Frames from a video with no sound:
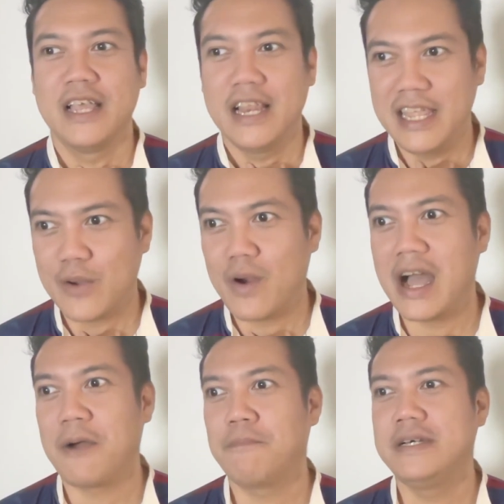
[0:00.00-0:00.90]
เรียกว่า
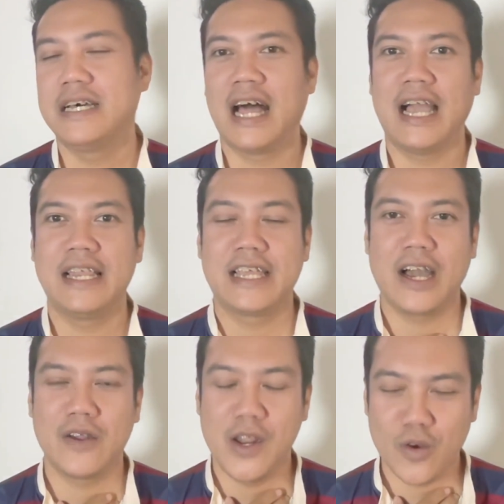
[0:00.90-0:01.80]
เมื่อไหร่ที่เขา
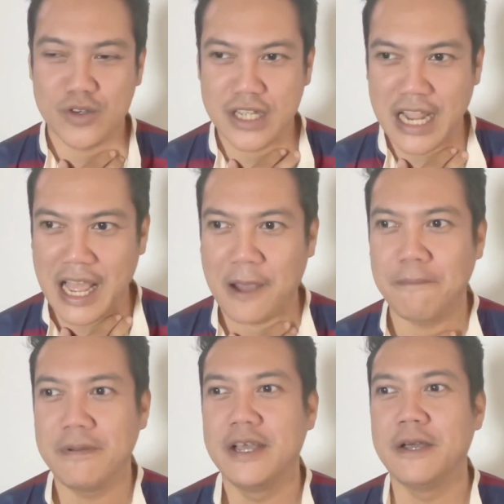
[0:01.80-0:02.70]
ได้ลงสนาม
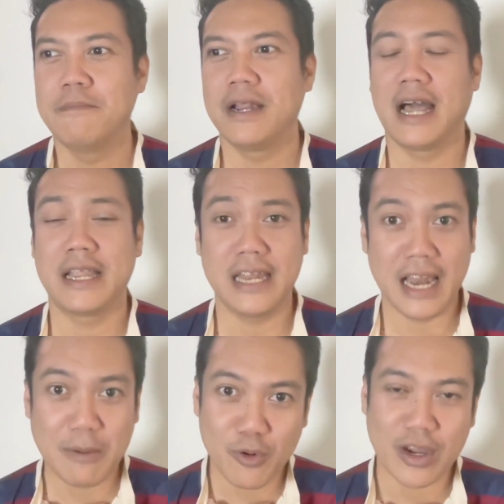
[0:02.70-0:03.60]
เมื่อไหร่ที่ได้
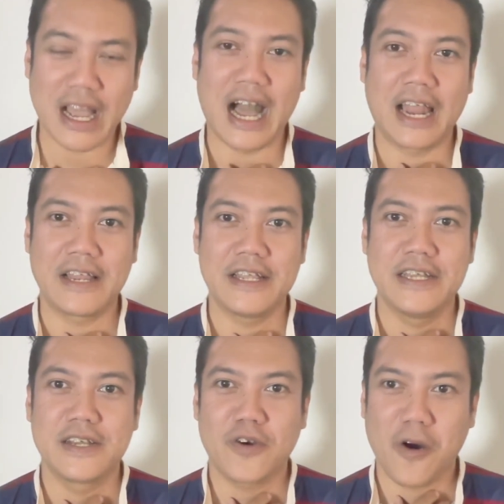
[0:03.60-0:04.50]
รับโอกาส
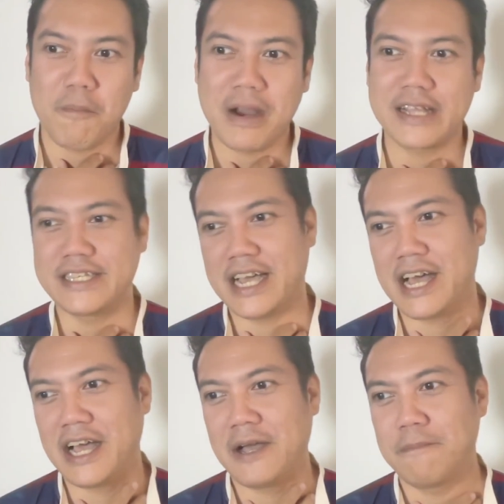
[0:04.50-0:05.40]
ก็มักจะ
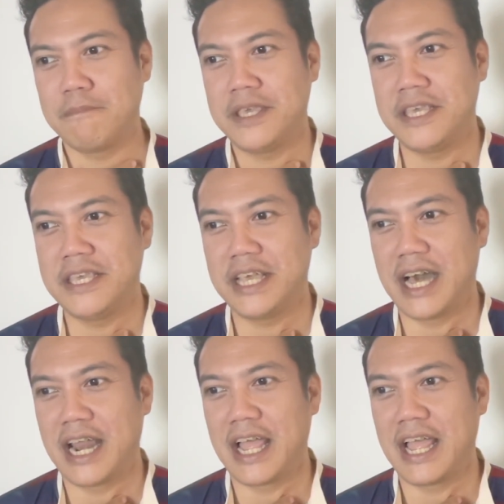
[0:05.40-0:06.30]
มีอะ
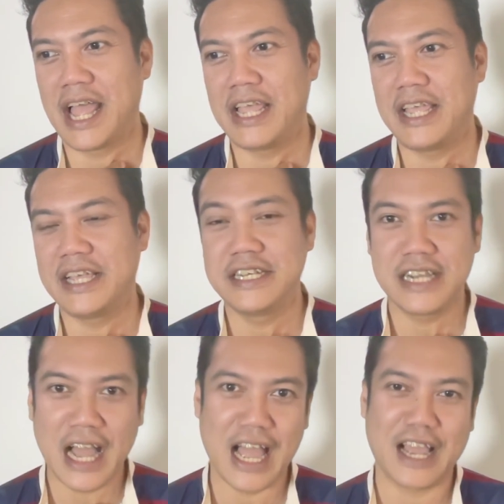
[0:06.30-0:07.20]
ไรให้ฮือ
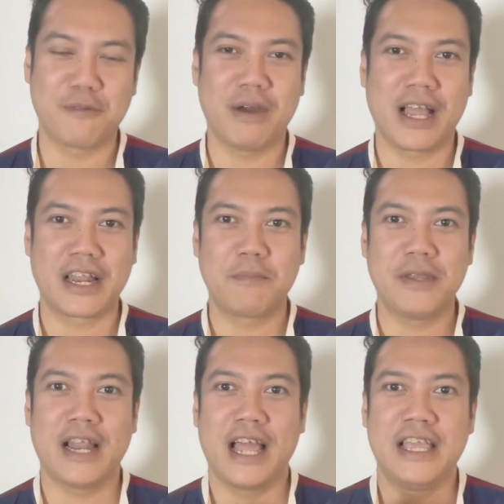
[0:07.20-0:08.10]
ฮากันบ้างนะมี
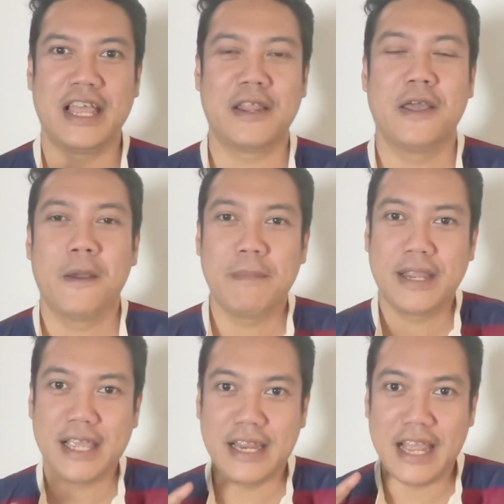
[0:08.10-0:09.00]
อะไรให้เห็นมี
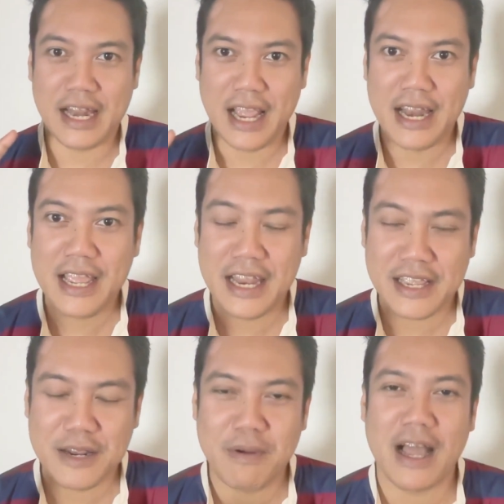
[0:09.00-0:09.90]
ทีเด็ดให้ได้เห็น
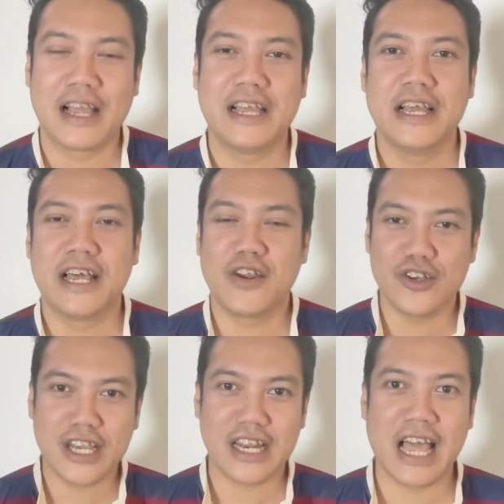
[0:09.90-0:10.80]
กันบ้างนอก
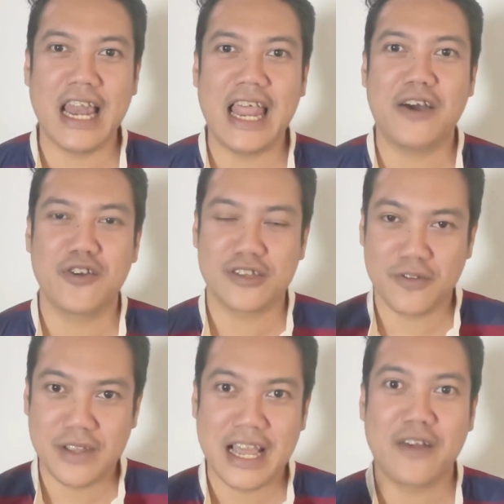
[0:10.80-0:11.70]
จากนั้นแล้วนอกจาก
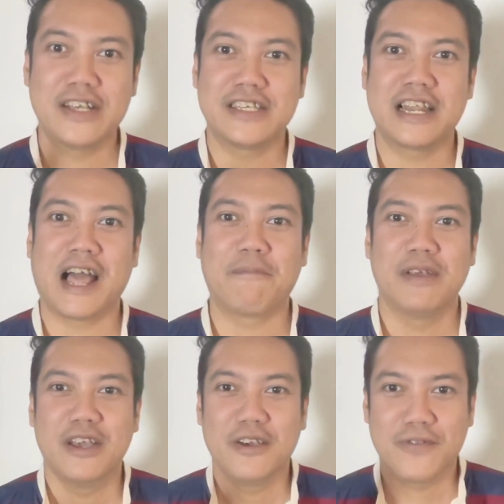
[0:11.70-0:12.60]
ฝีเท้าในสนาม
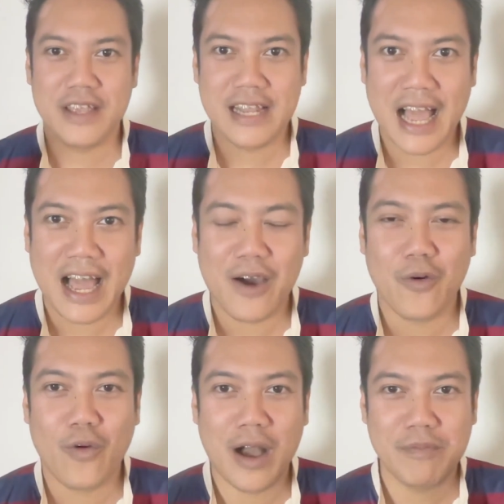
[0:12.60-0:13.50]
ฝีเท้า
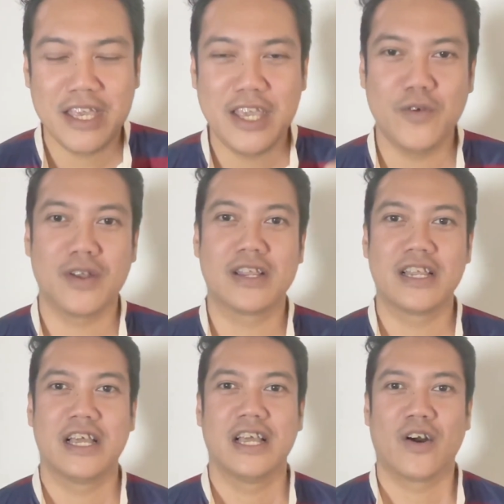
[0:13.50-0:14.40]
ความยียวน
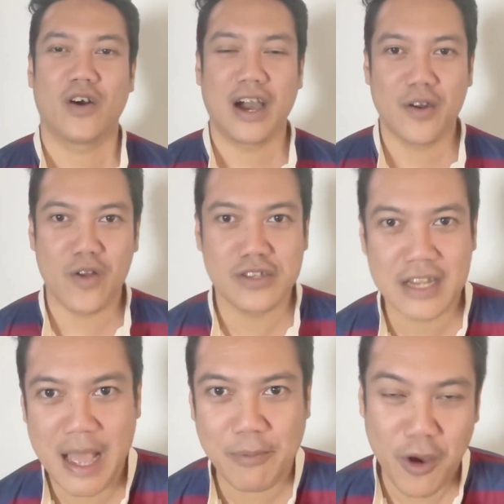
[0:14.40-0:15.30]
ของเขานอกส
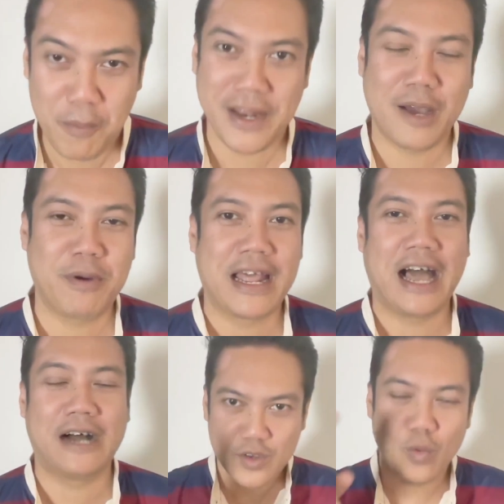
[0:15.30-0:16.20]
นามก็ไม่ธรรมดา
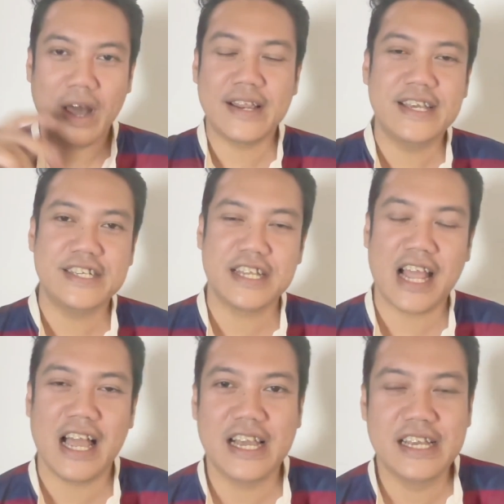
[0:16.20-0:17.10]
วันที่ชนะ
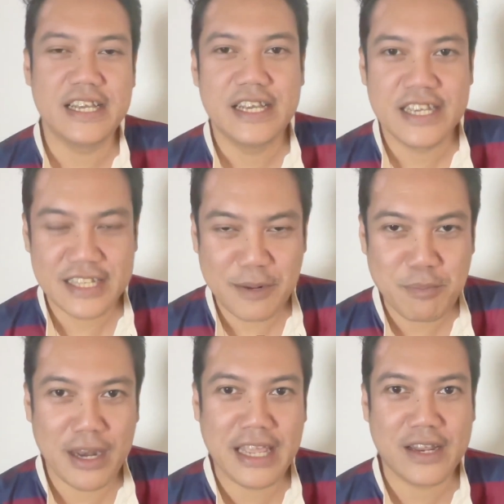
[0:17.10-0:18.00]
คริสตัลพา
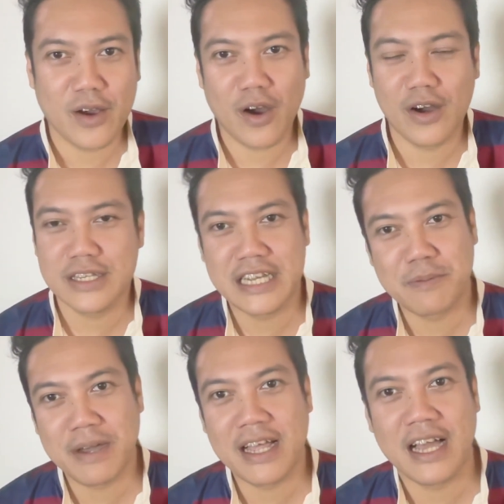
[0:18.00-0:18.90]
เลซก็เดิน
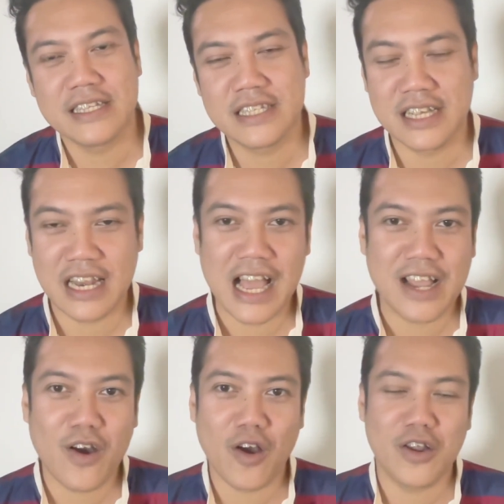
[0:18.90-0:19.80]
มาถึงหน้าก
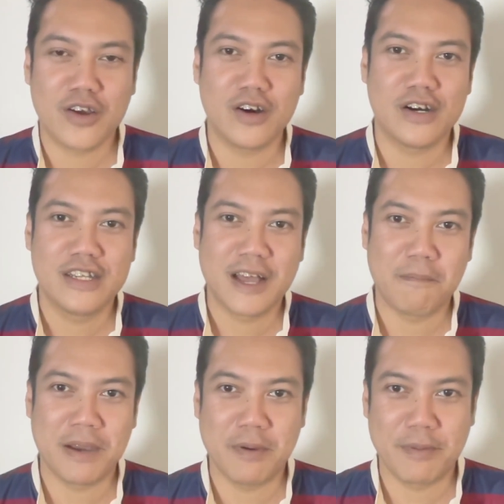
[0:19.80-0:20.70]
ล้องแล้วก็ทำ
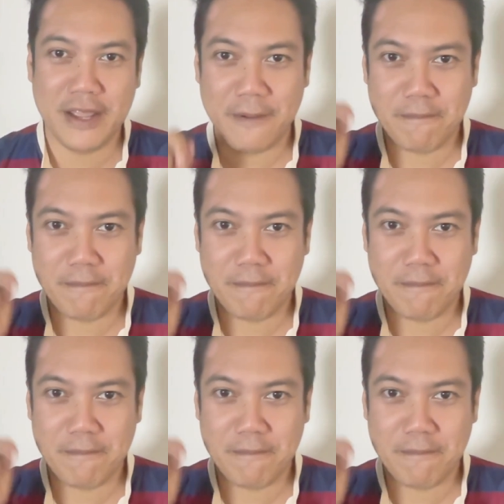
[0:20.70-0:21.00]
มือแบบนี้